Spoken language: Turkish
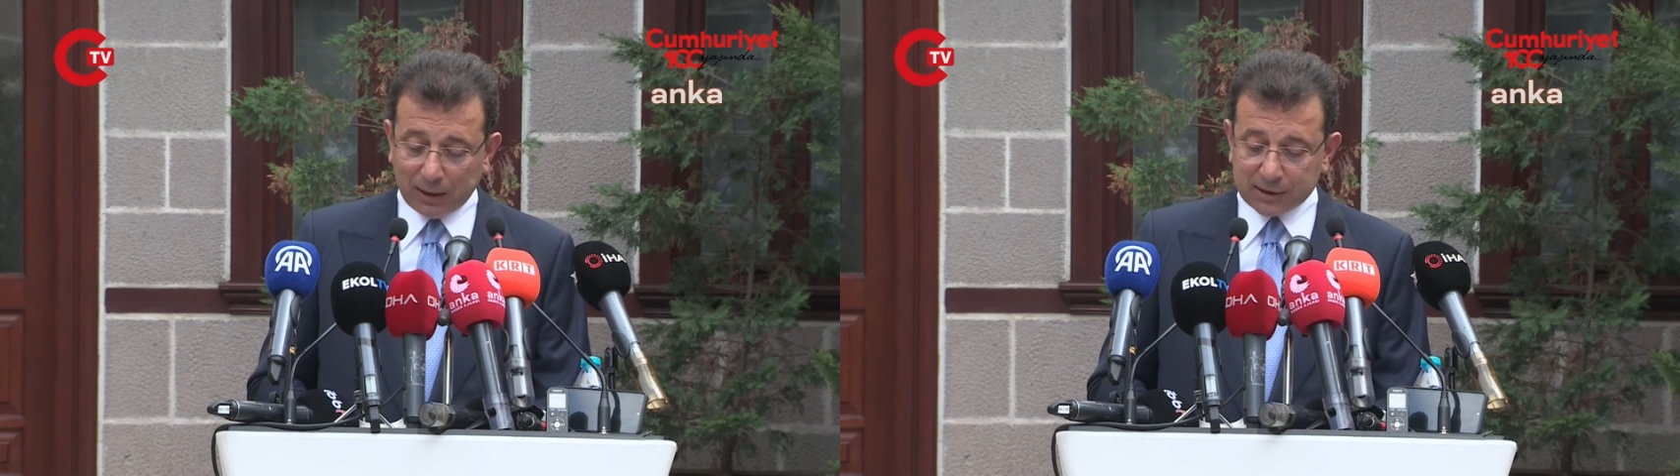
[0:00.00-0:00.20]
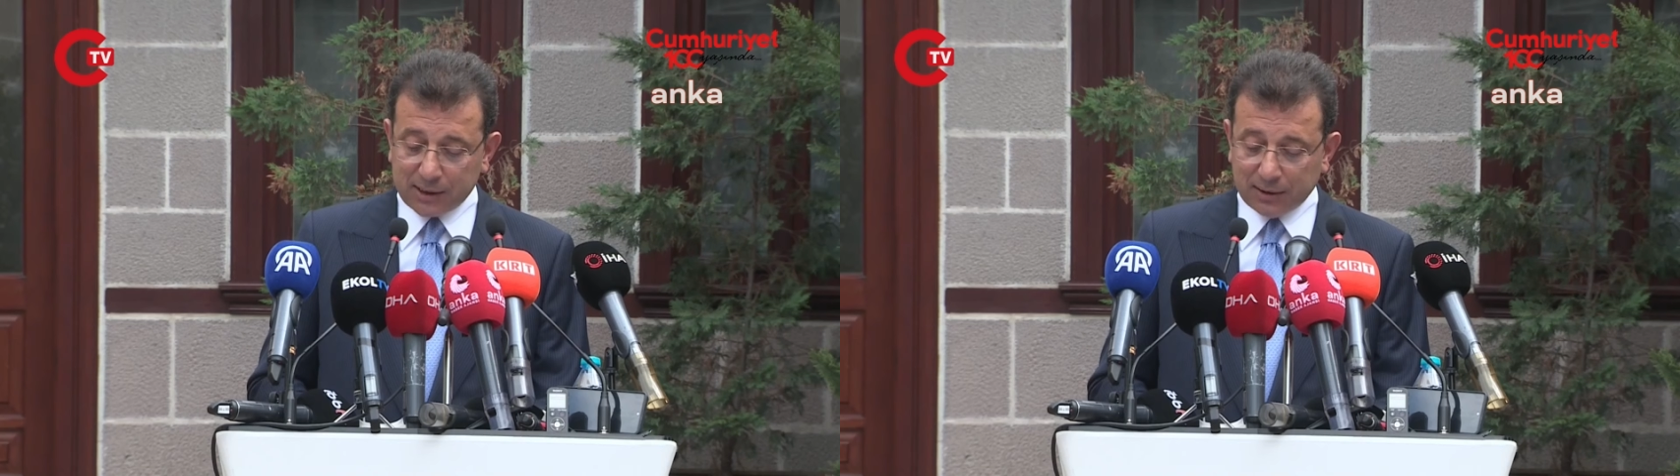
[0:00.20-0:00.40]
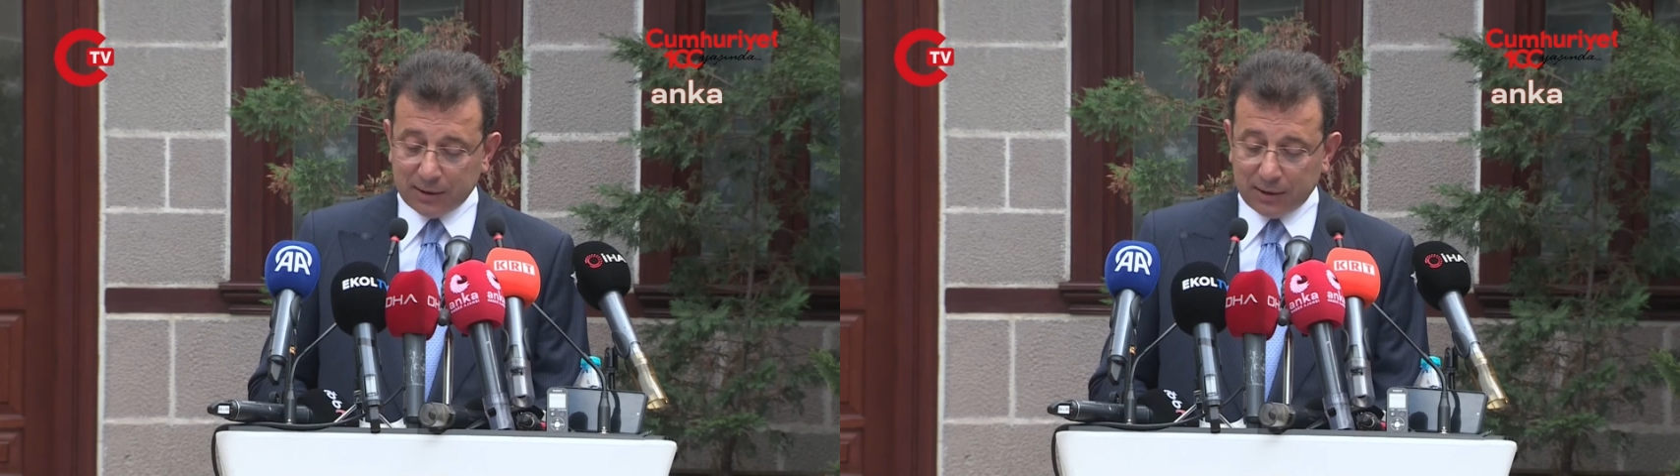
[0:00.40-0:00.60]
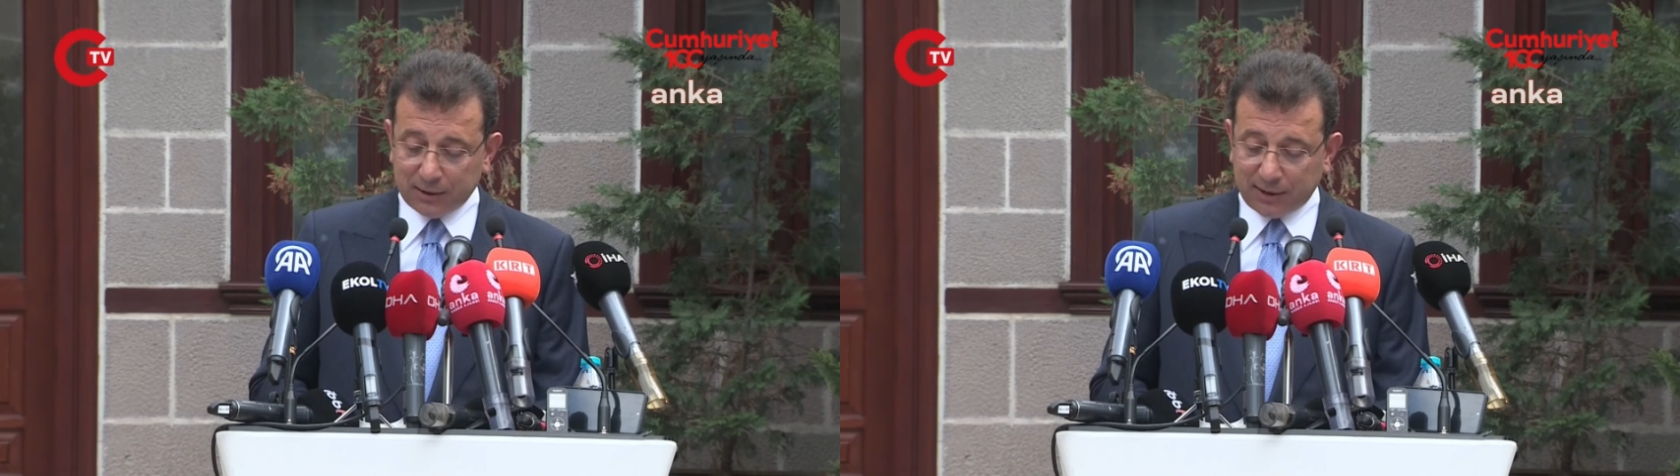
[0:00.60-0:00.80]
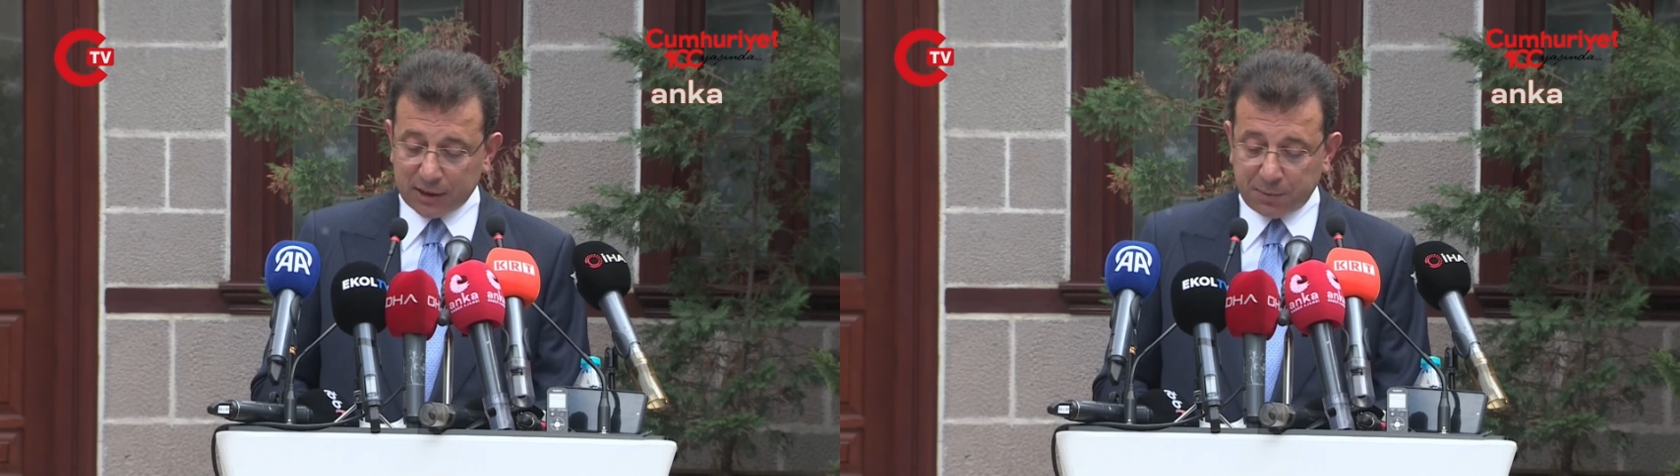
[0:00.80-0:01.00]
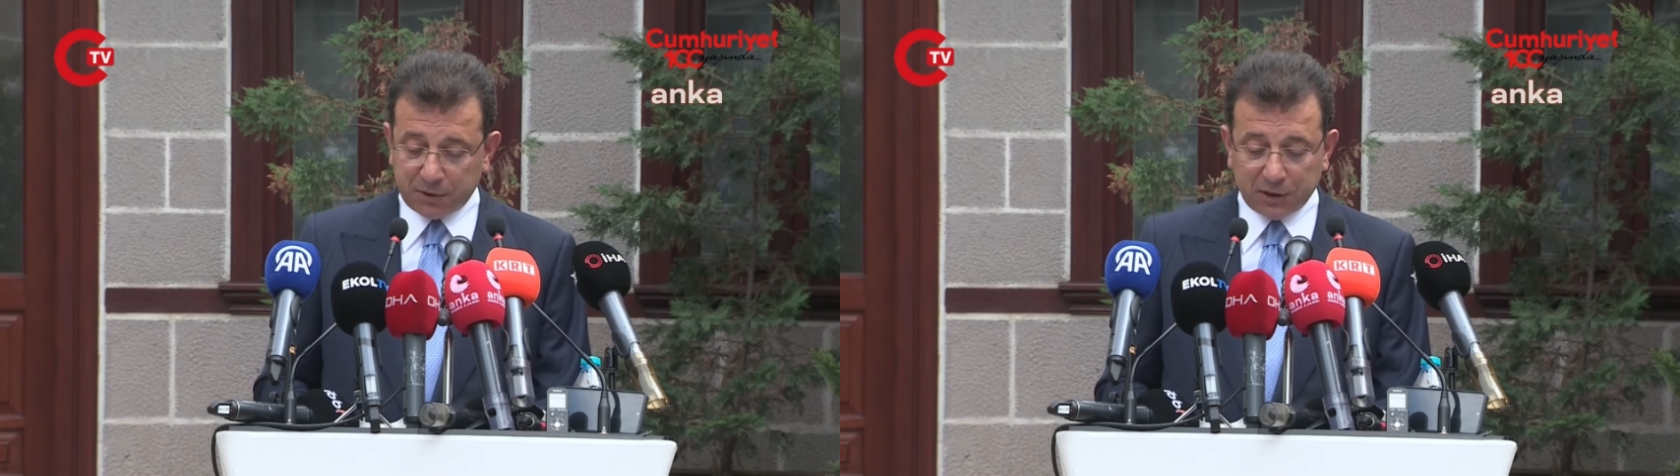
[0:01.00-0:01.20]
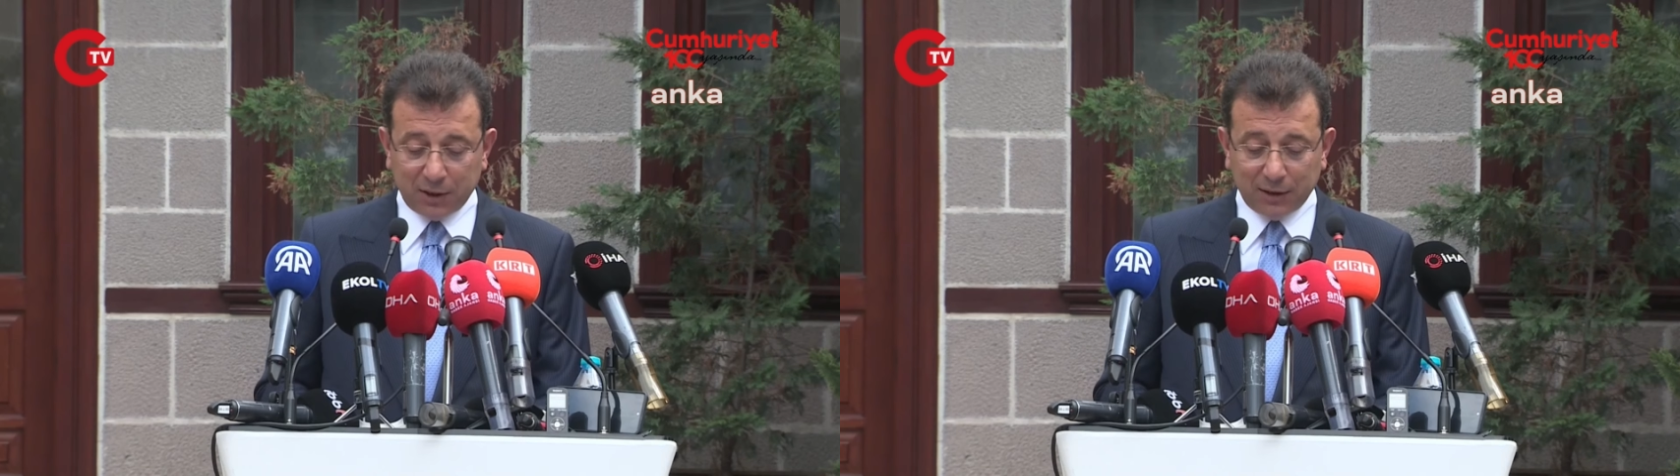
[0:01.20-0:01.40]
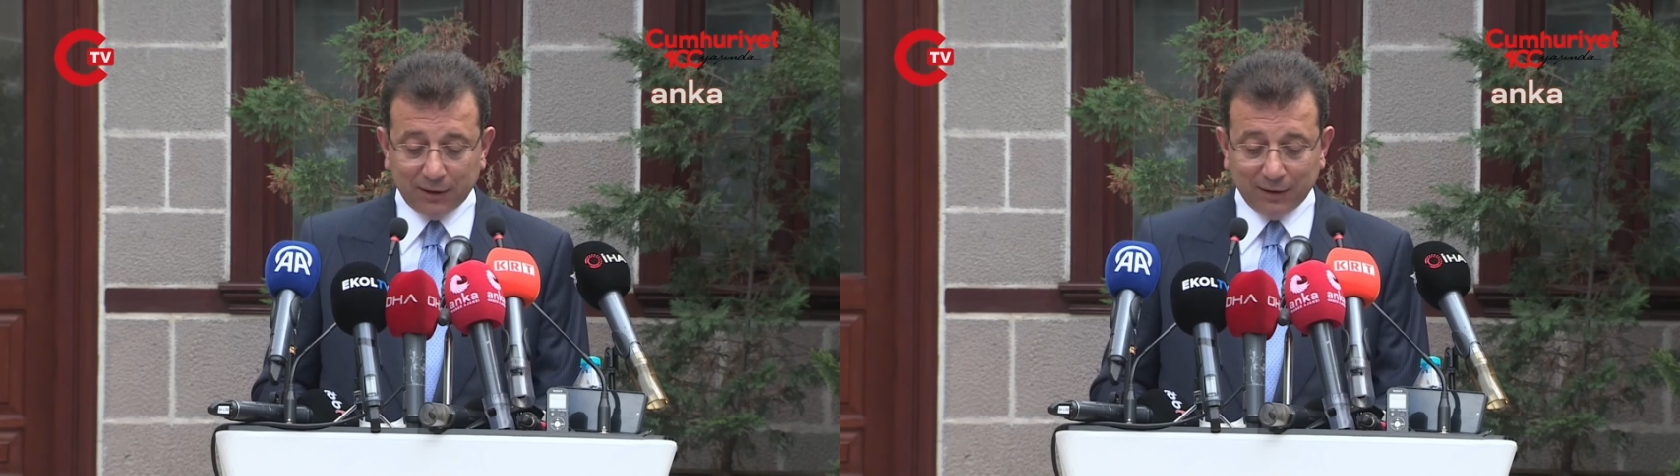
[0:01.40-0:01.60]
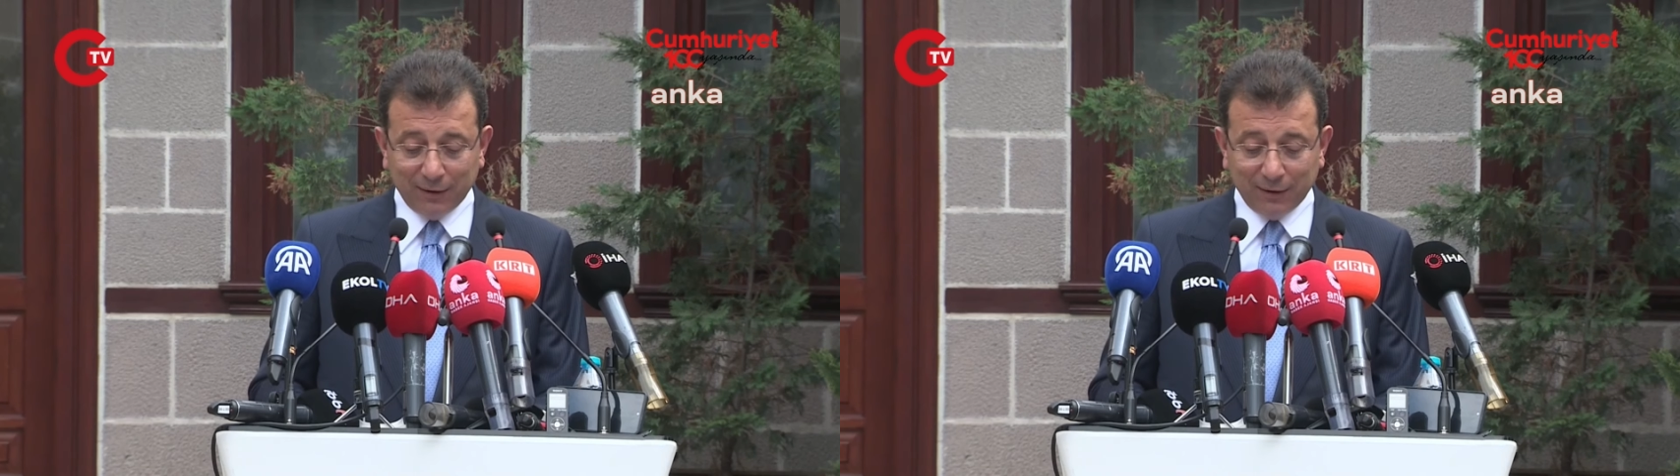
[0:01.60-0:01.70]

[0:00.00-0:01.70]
aksadığının tespitinin